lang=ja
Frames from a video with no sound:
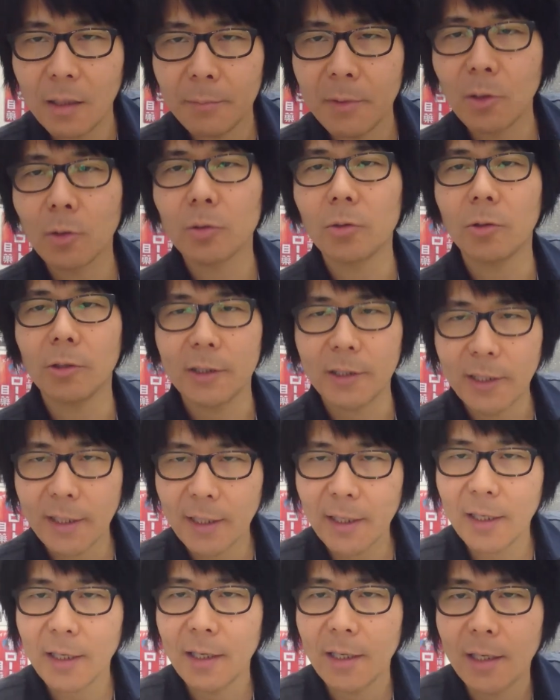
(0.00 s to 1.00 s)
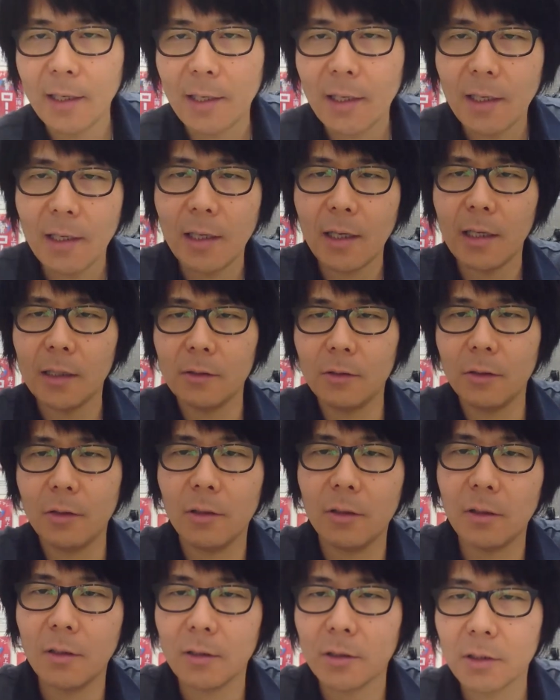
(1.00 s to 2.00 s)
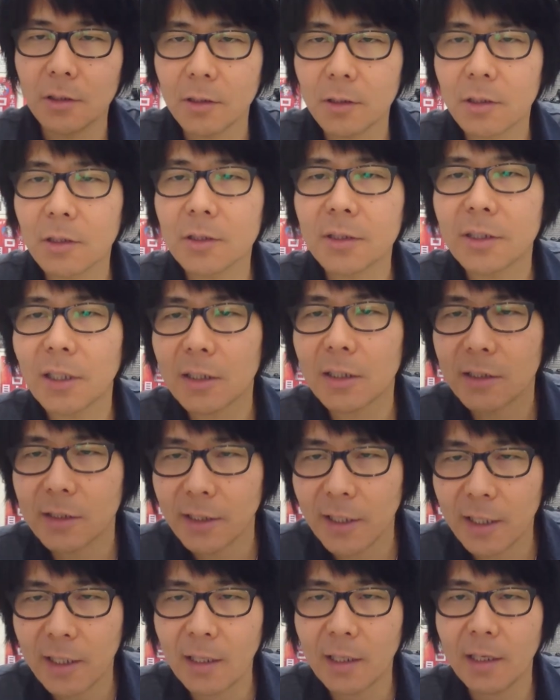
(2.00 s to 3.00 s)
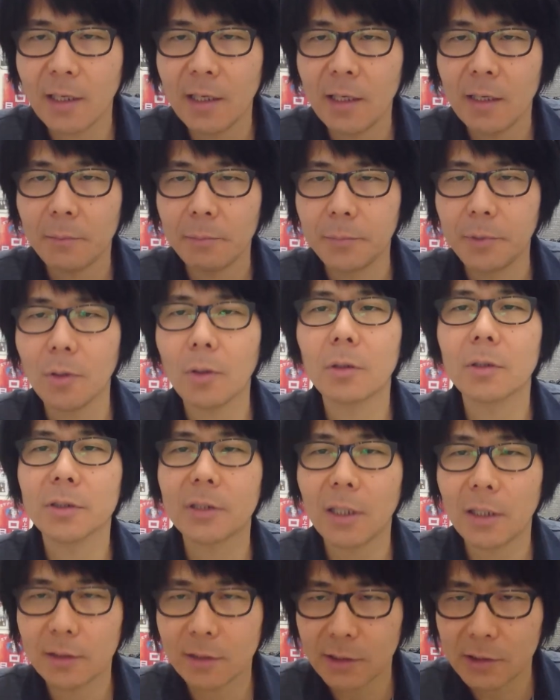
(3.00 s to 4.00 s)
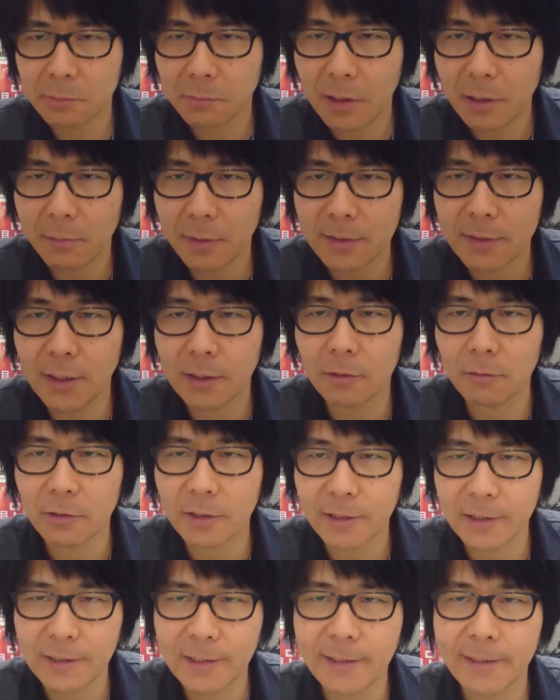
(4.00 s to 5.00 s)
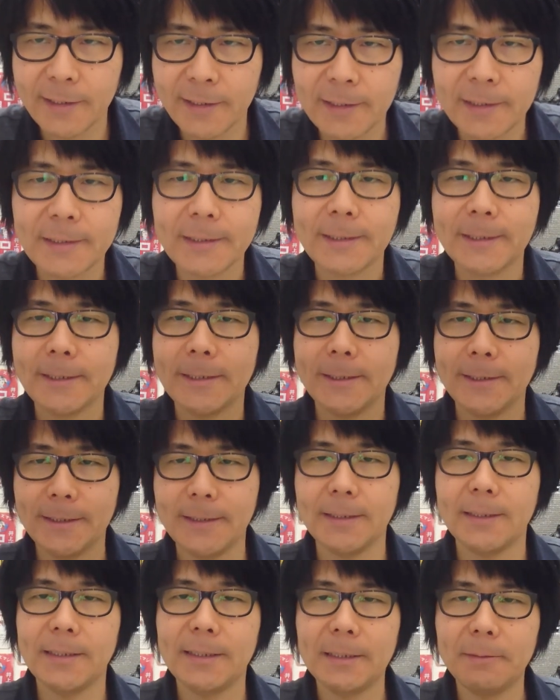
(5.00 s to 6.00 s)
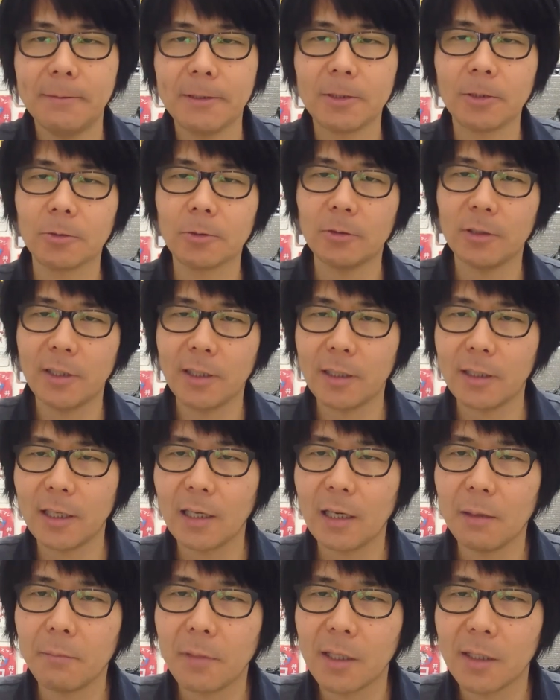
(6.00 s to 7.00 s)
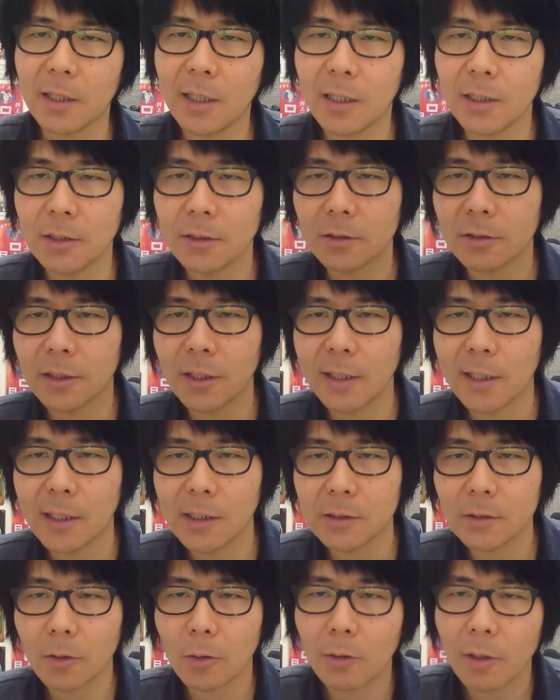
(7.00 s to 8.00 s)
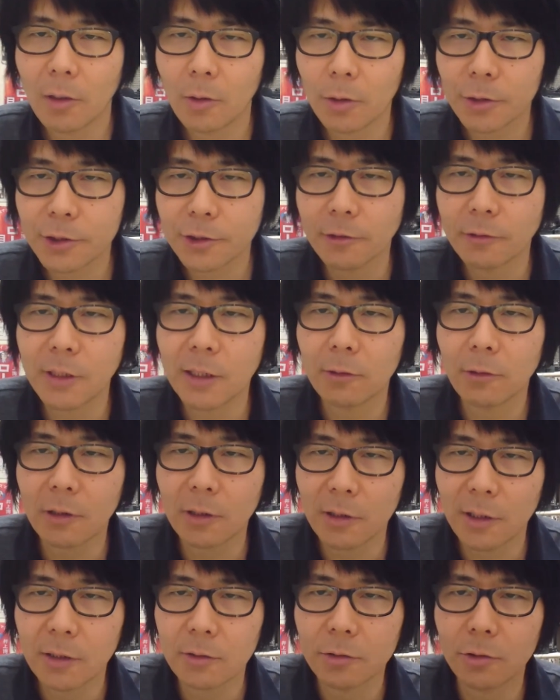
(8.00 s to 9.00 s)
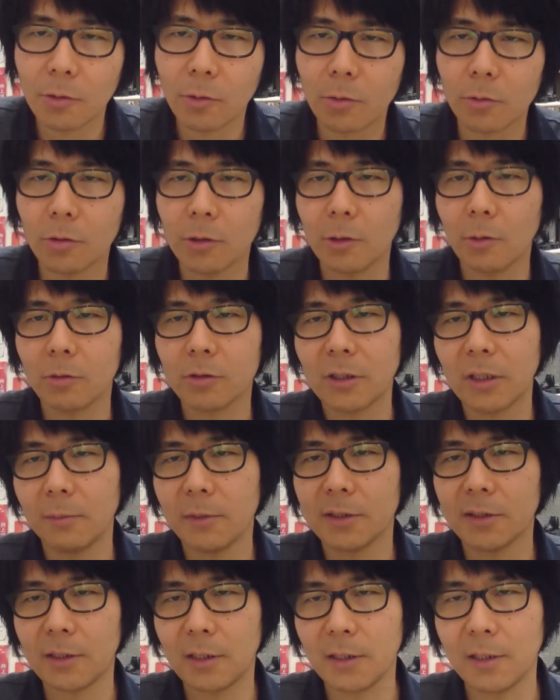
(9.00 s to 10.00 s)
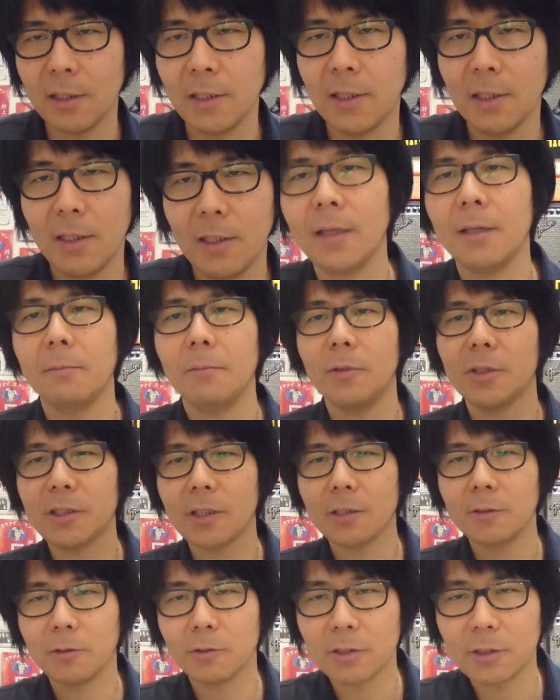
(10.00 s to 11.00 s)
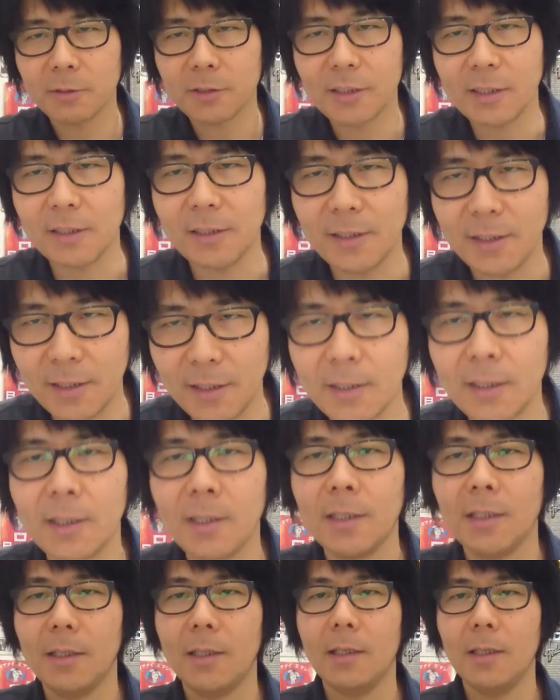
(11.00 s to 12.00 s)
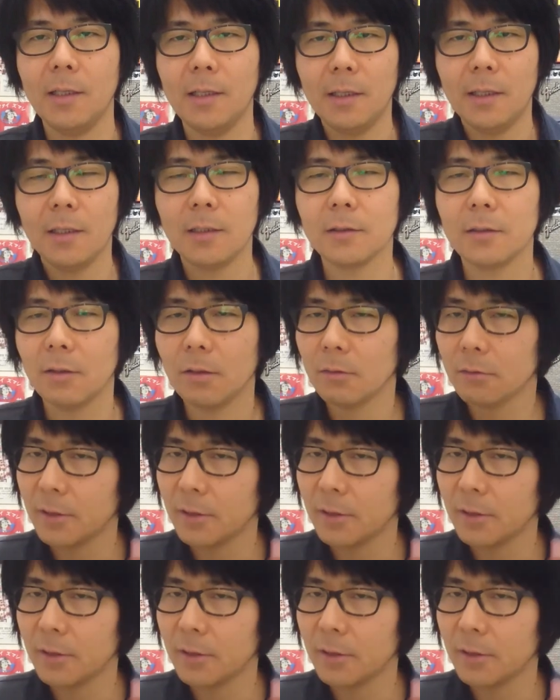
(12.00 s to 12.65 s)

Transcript: 見事にね、Google さんにね、ブロックされてしまいましたのでね、ちょっとね、あんまりああいう映像はよろしくないのかなということでございました。申し訳ございません。はい。で、